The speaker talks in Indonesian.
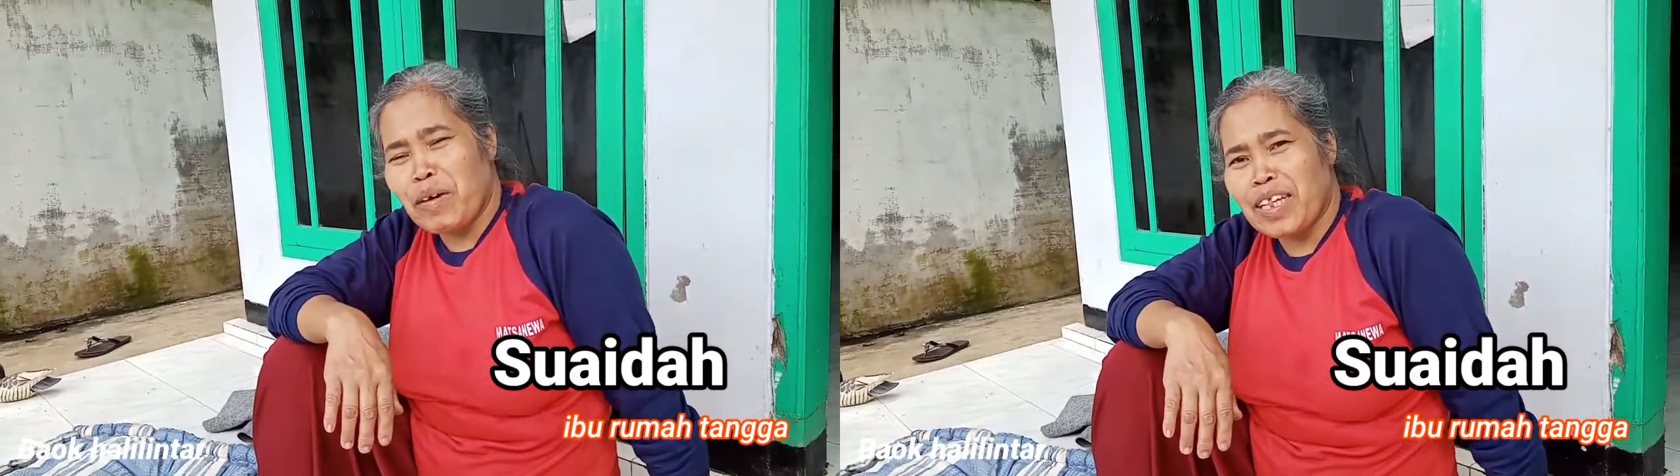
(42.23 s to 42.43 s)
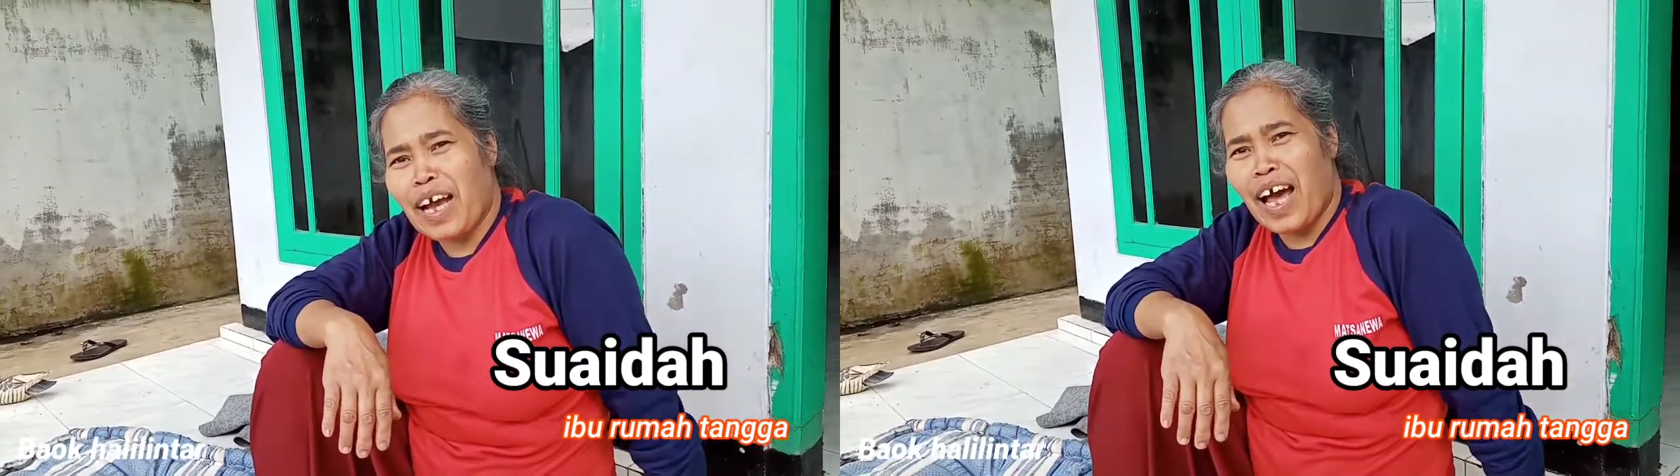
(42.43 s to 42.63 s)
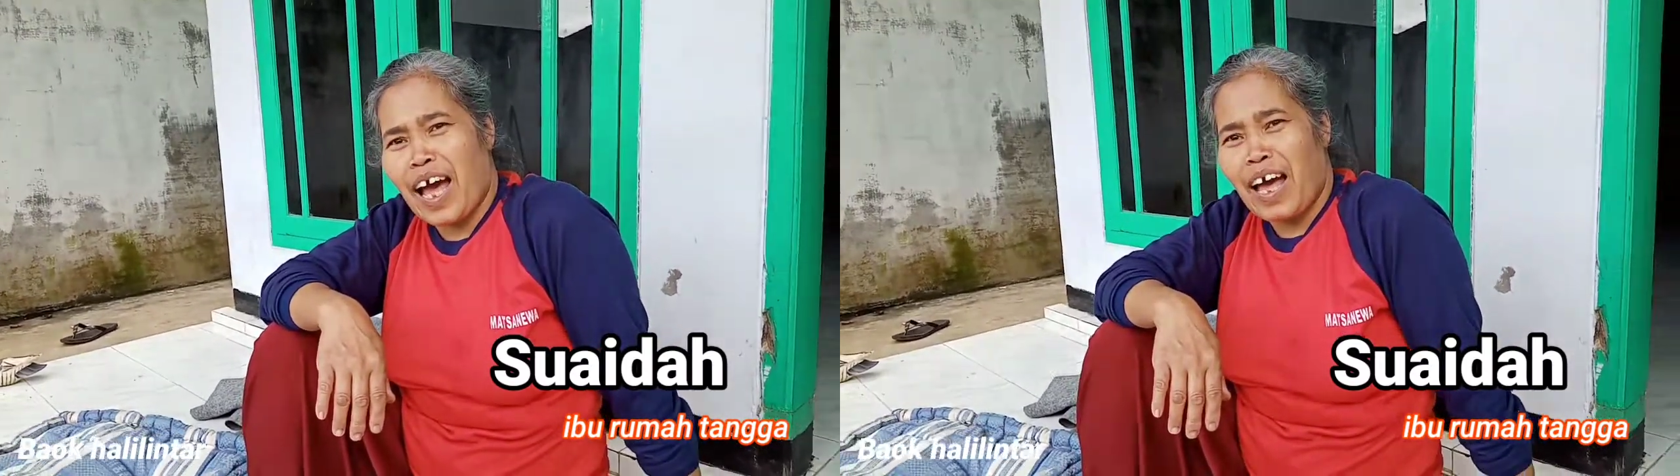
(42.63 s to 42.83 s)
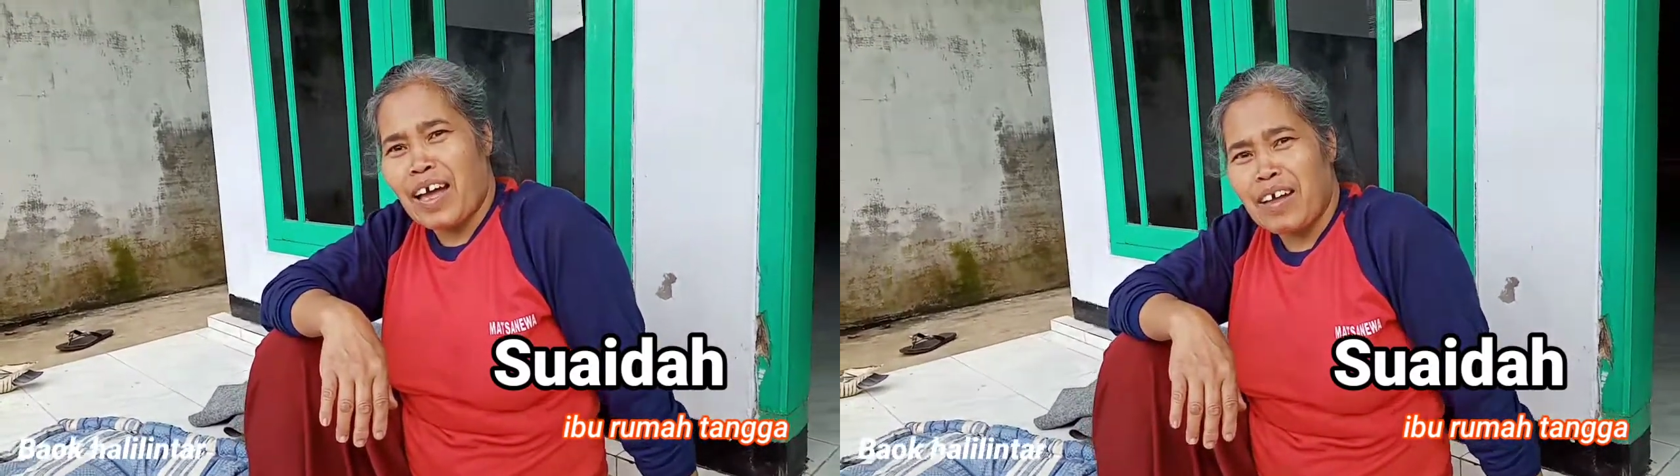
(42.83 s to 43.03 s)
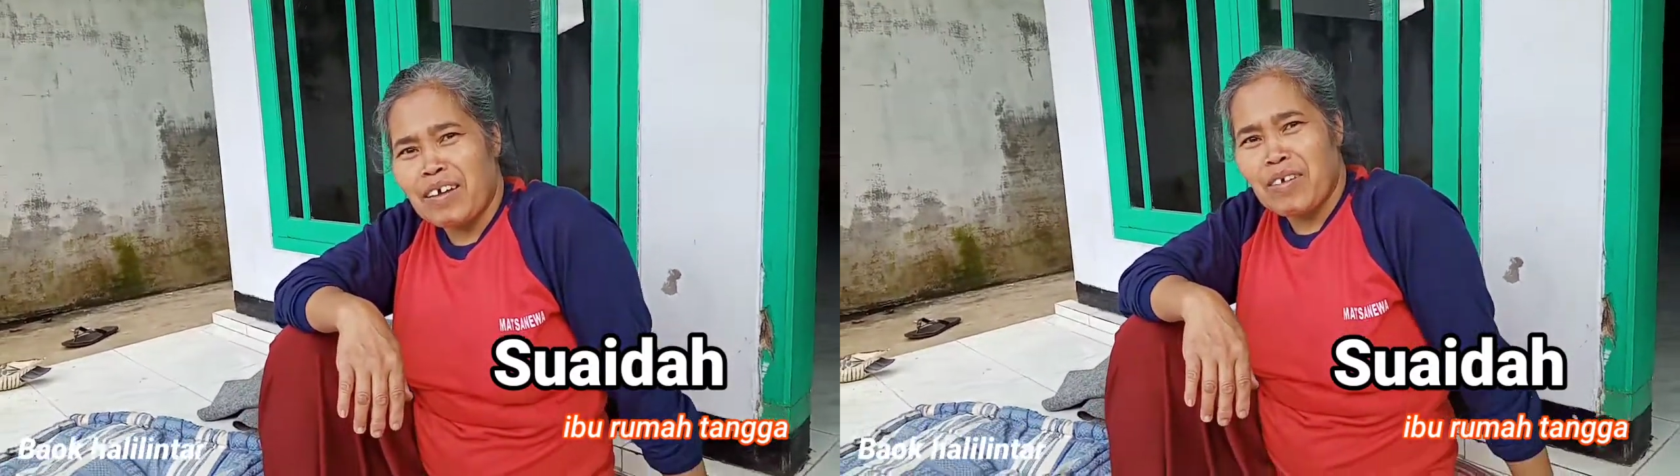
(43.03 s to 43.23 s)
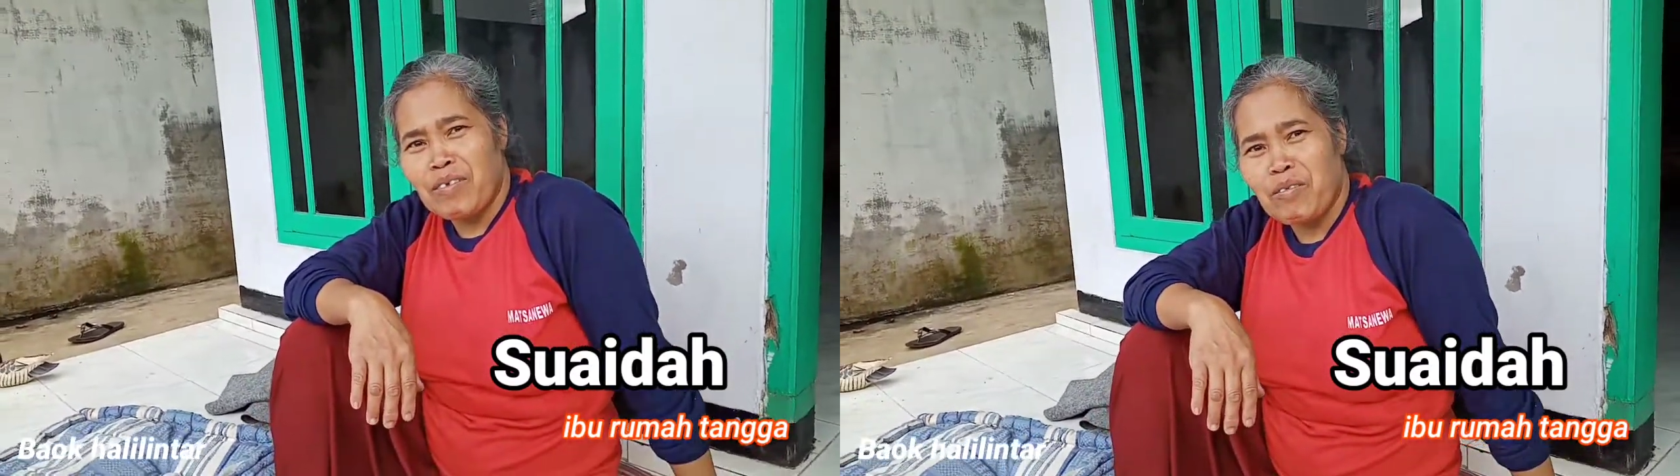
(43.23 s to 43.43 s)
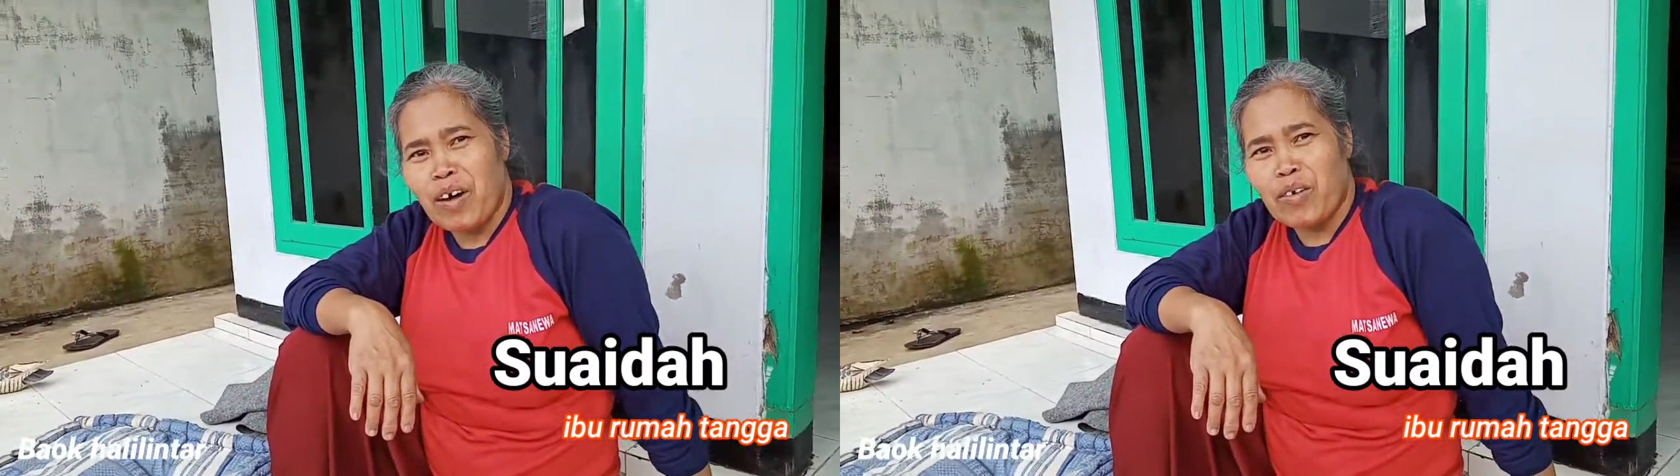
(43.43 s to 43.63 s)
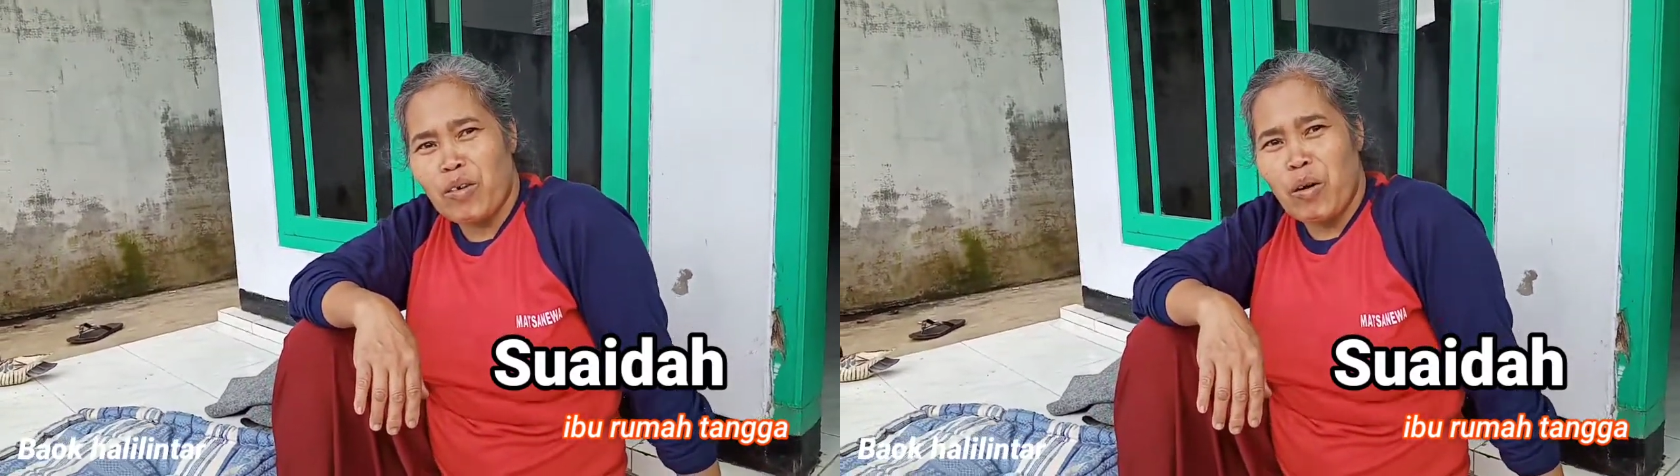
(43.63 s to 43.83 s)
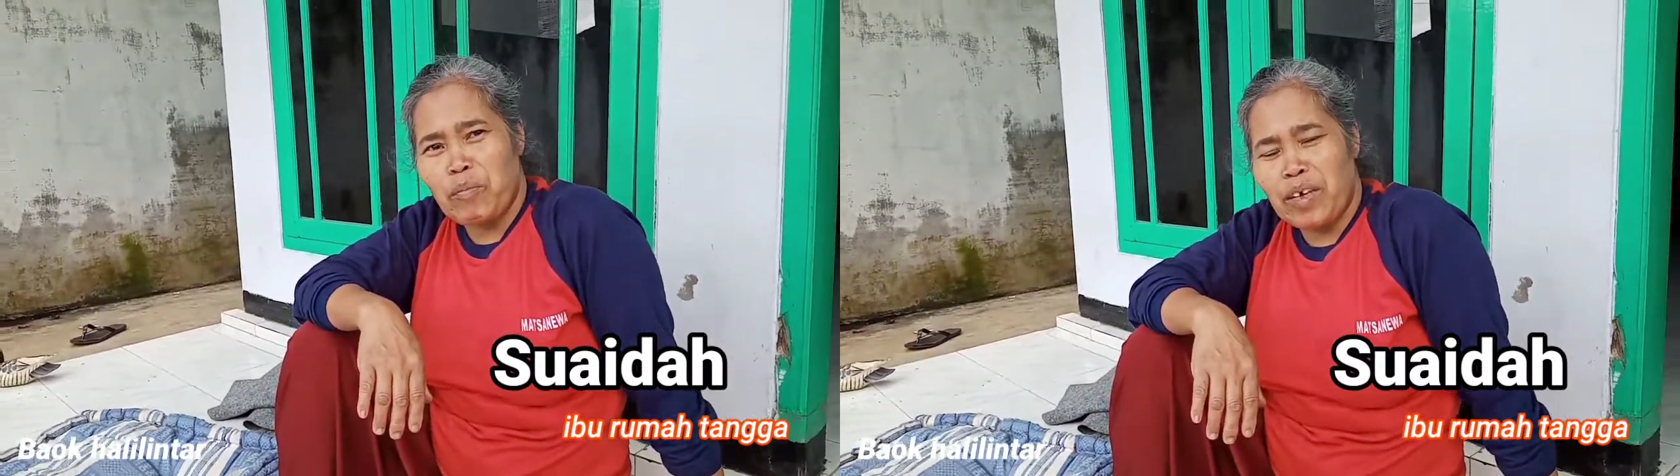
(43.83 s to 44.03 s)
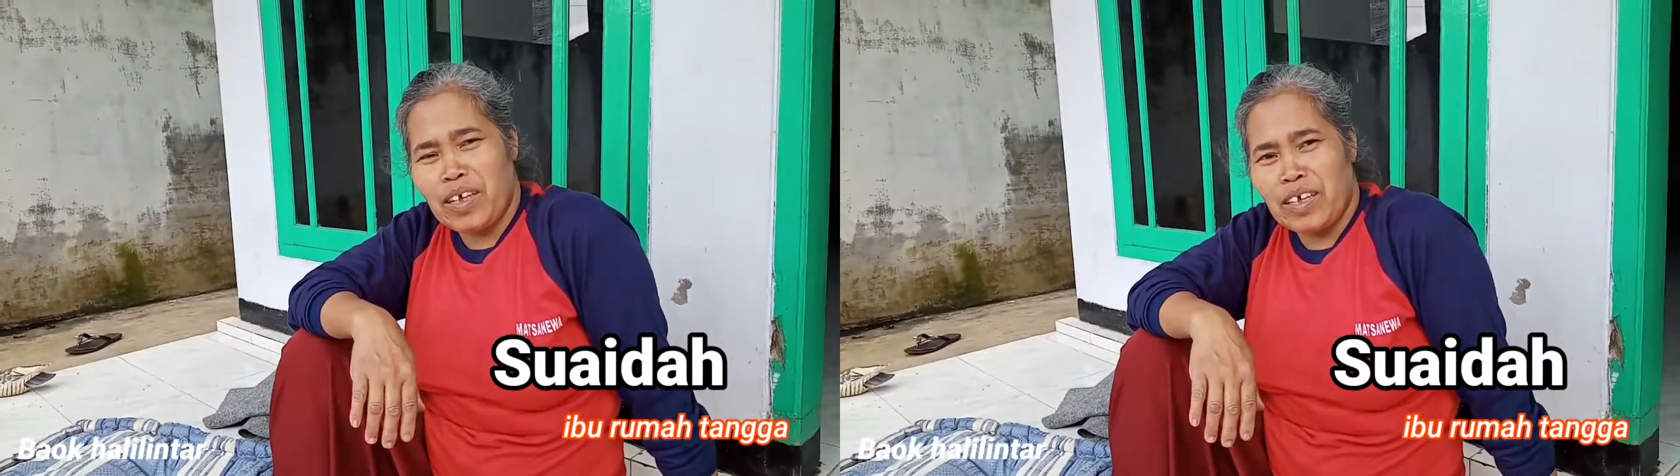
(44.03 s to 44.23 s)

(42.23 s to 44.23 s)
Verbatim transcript: rumah tangga. Oke. Warung kopi.